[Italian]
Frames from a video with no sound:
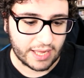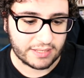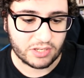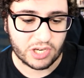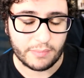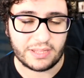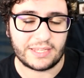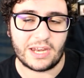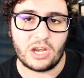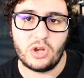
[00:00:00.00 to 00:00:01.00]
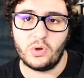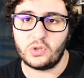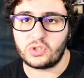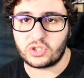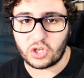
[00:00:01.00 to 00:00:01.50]
e sinceramente
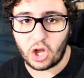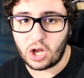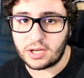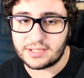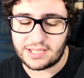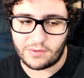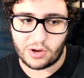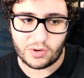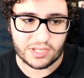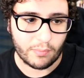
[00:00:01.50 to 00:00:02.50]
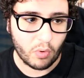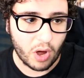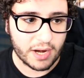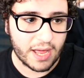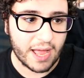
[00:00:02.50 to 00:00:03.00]
non so se è una cosa
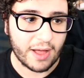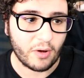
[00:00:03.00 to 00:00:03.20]
buona